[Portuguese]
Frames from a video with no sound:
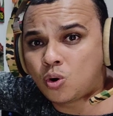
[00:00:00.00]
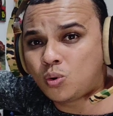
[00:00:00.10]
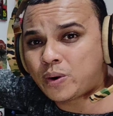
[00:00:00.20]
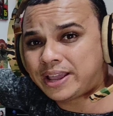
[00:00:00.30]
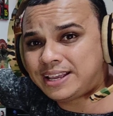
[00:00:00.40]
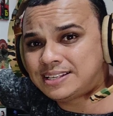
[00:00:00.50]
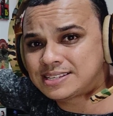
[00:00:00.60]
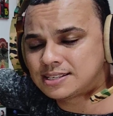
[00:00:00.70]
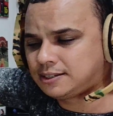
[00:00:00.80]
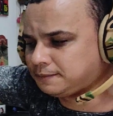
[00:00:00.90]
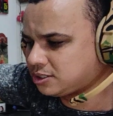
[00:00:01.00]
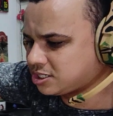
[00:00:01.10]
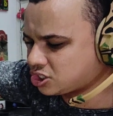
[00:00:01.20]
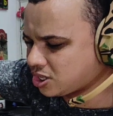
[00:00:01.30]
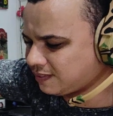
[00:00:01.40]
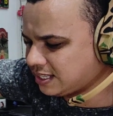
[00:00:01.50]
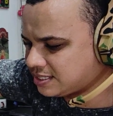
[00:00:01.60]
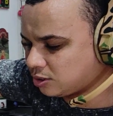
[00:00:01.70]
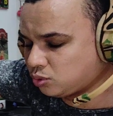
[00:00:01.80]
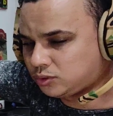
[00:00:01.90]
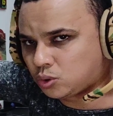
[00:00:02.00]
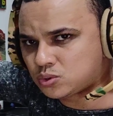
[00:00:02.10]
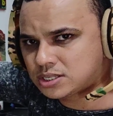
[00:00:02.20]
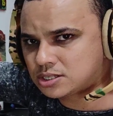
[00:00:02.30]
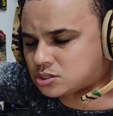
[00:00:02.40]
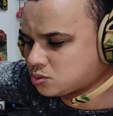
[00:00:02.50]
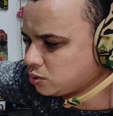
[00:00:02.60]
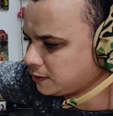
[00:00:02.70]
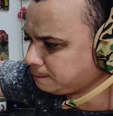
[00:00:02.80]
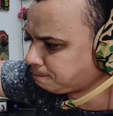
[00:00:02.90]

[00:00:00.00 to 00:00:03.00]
ou Acer. Já estava nessa dúvida, ou um Samsung.